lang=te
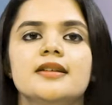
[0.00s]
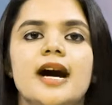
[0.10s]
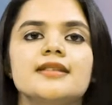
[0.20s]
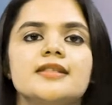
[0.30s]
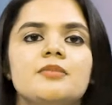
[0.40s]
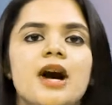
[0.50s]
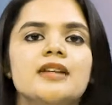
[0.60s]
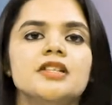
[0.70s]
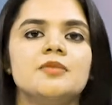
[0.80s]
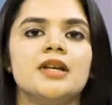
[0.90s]
రాష్ట్ర
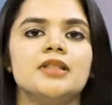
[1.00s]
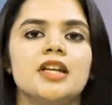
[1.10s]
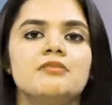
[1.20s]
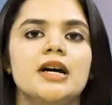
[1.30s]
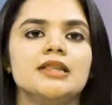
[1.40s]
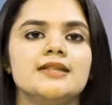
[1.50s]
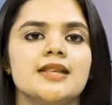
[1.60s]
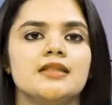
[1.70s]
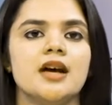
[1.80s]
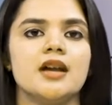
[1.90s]
మాజీ మంత్రి
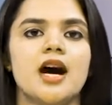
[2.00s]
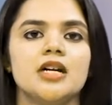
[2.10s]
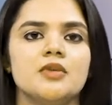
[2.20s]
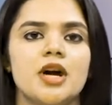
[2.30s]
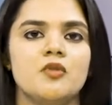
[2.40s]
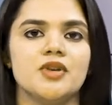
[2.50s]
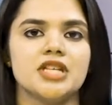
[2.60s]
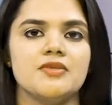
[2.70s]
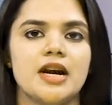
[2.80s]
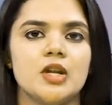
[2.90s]
మంత్రి సిద్ద రాఘవరావు
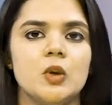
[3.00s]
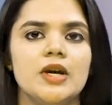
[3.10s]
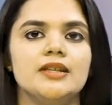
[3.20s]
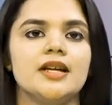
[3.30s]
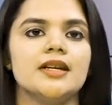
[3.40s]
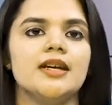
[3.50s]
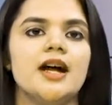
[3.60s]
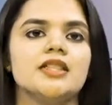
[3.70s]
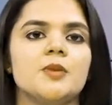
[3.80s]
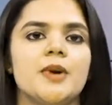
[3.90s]
విజయవాడలో
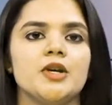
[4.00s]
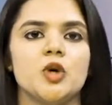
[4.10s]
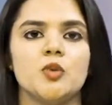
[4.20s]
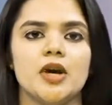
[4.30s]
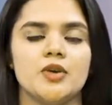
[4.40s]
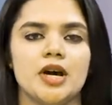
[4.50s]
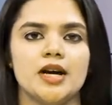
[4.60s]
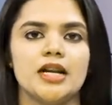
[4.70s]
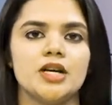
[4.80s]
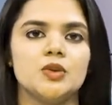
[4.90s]
ఇంద్రకీలాద్రిపై కొలువై
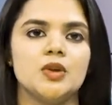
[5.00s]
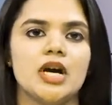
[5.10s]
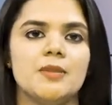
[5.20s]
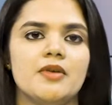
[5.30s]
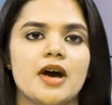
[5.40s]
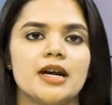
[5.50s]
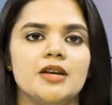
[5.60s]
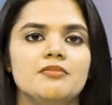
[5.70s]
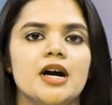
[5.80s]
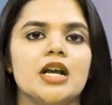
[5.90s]
ఉన్న కనకదుర్గ
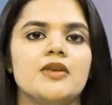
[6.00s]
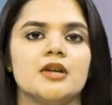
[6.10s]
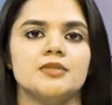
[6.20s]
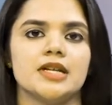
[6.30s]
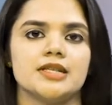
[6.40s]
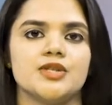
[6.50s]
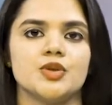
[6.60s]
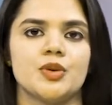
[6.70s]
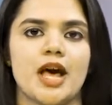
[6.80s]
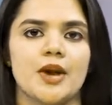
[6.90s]
అమ్మవారిని మంగళవారం
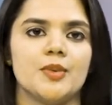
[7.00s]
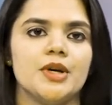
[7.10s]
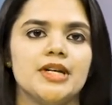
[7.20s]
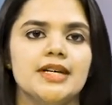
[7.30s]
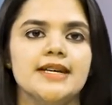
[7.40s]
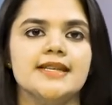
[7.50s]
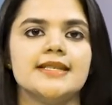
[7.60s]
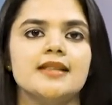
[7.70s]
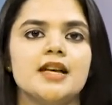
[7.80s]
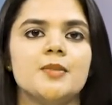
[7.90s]
దర్శించుకున్నారు
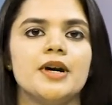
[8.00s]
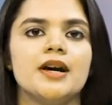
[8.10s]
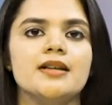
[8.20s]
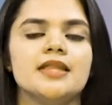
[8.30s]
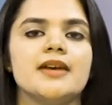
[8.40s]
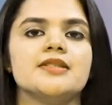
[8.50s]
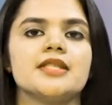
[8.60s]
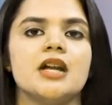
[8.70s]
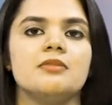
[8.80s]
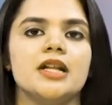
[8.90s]
ఈ సందర్భంగా దేవస్థానం